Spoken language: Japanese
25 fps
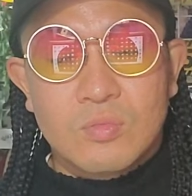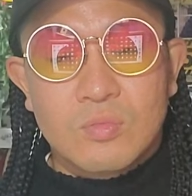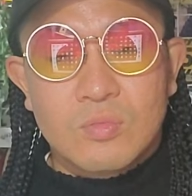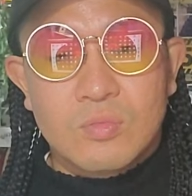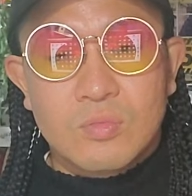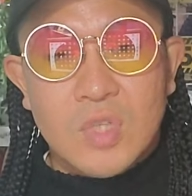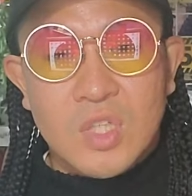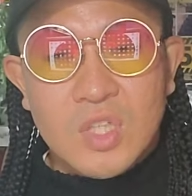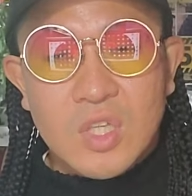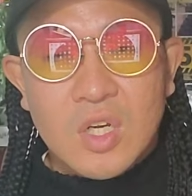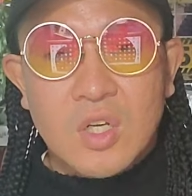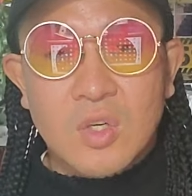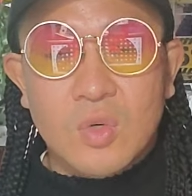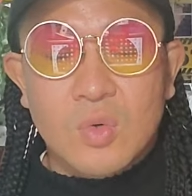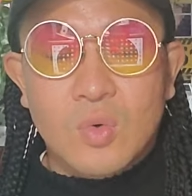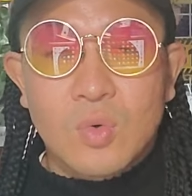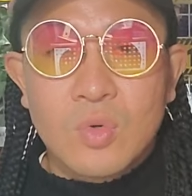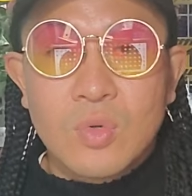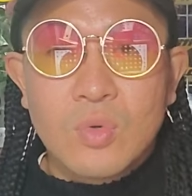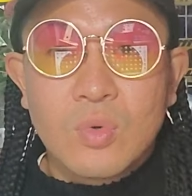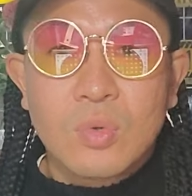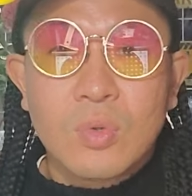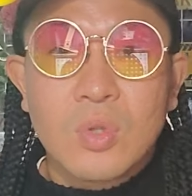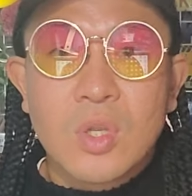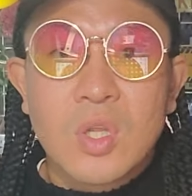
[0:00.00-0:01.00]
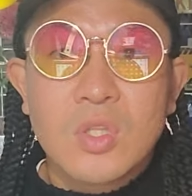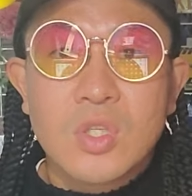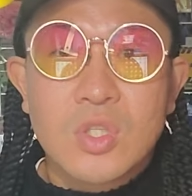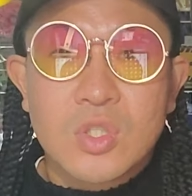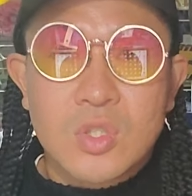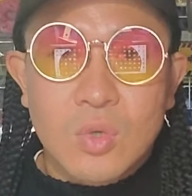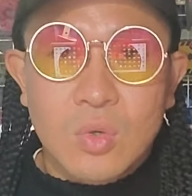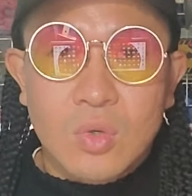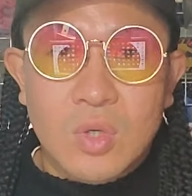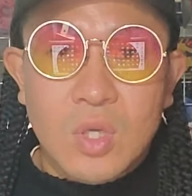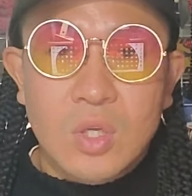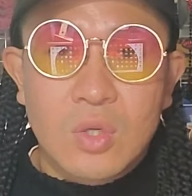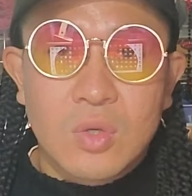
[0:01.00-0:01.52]
まあだからこういうことなんで
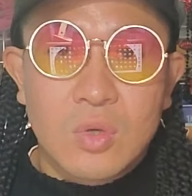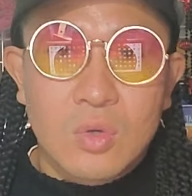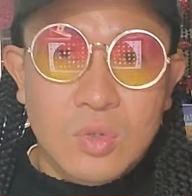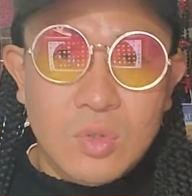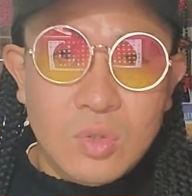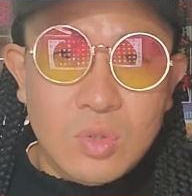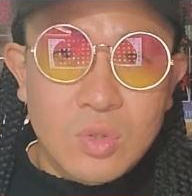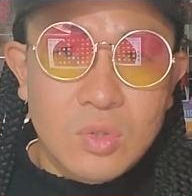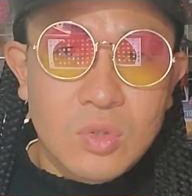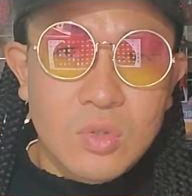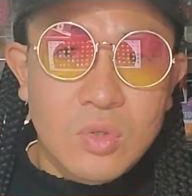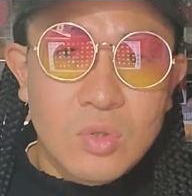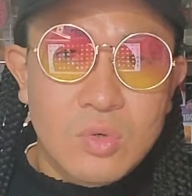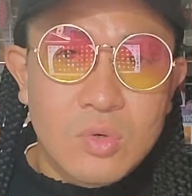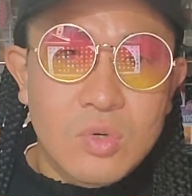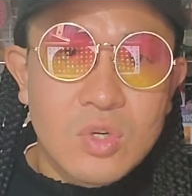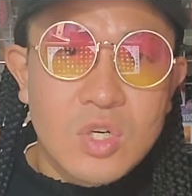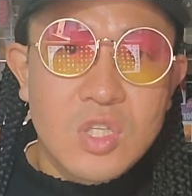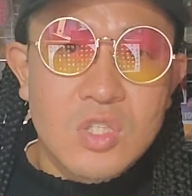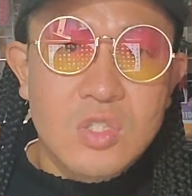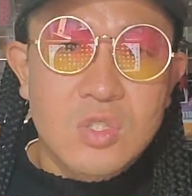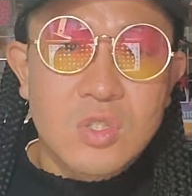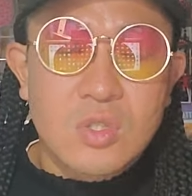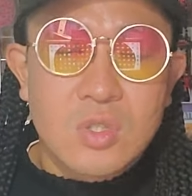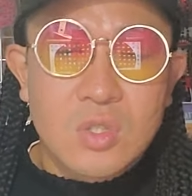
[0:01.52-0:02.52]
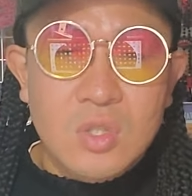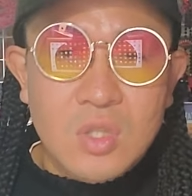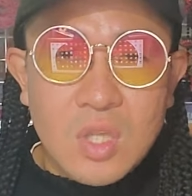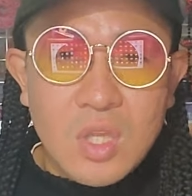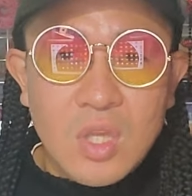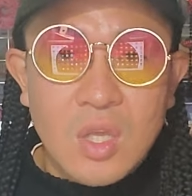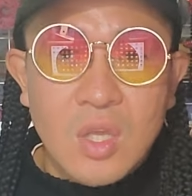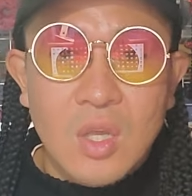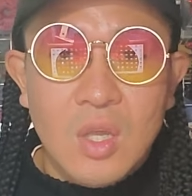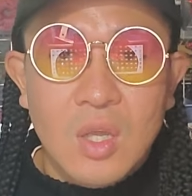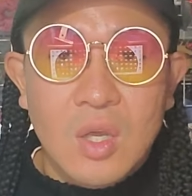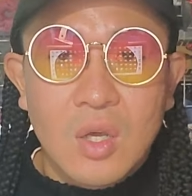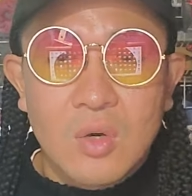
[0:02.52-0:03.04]
すよ、結局。法律っ
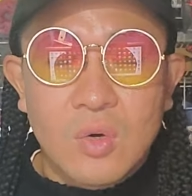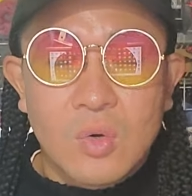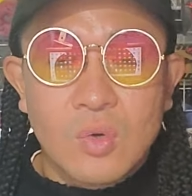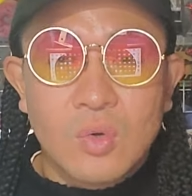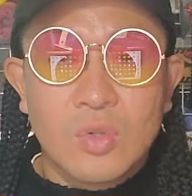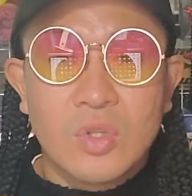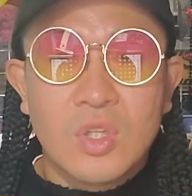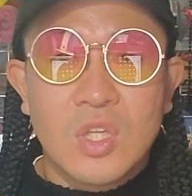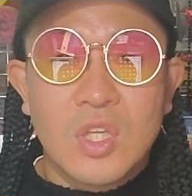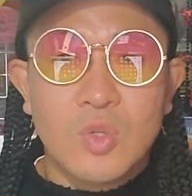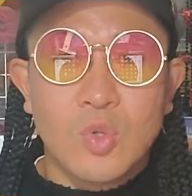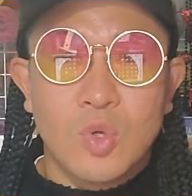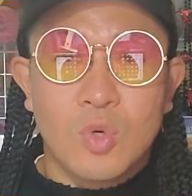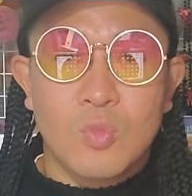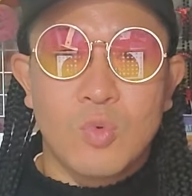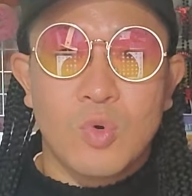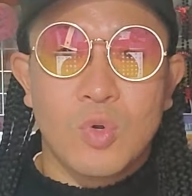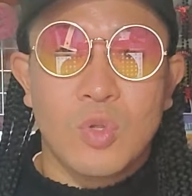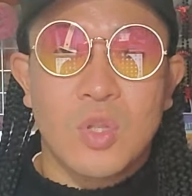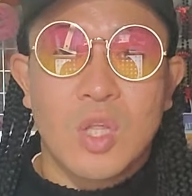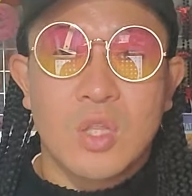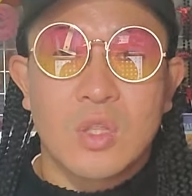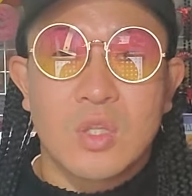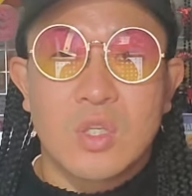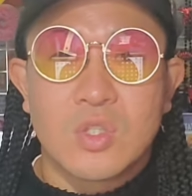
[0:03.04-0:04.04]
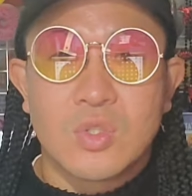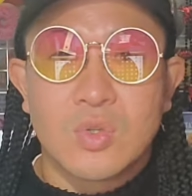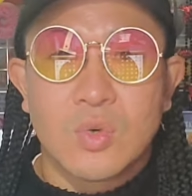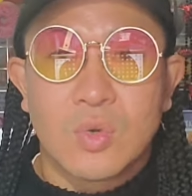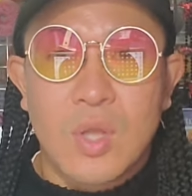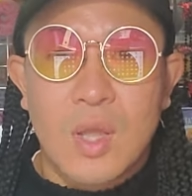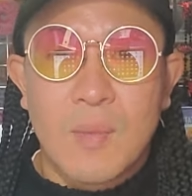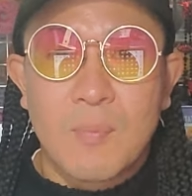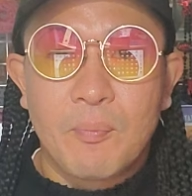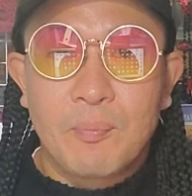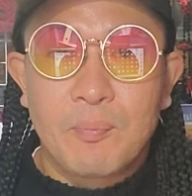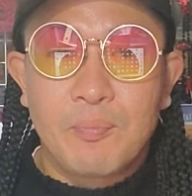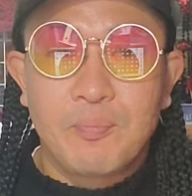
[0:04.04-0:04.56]
てこの程度のものなんですよ
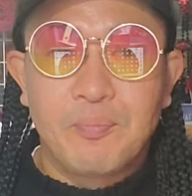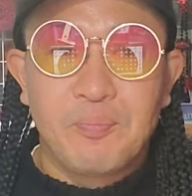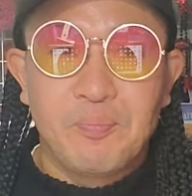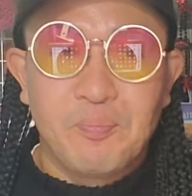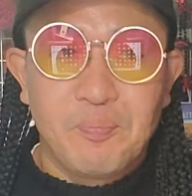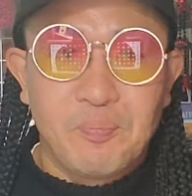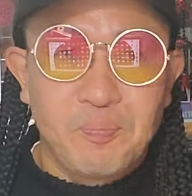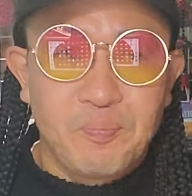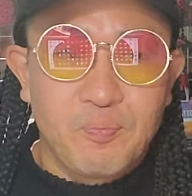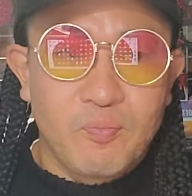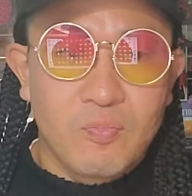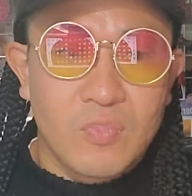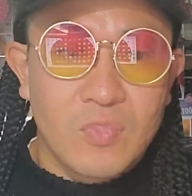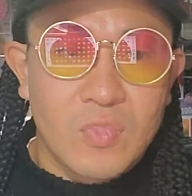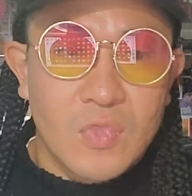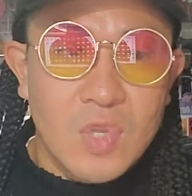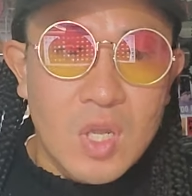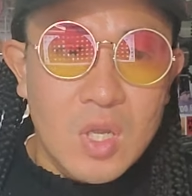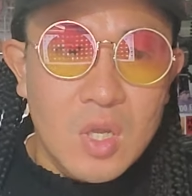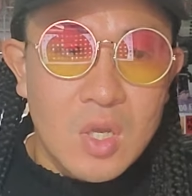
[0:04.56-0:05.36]
ね。うん。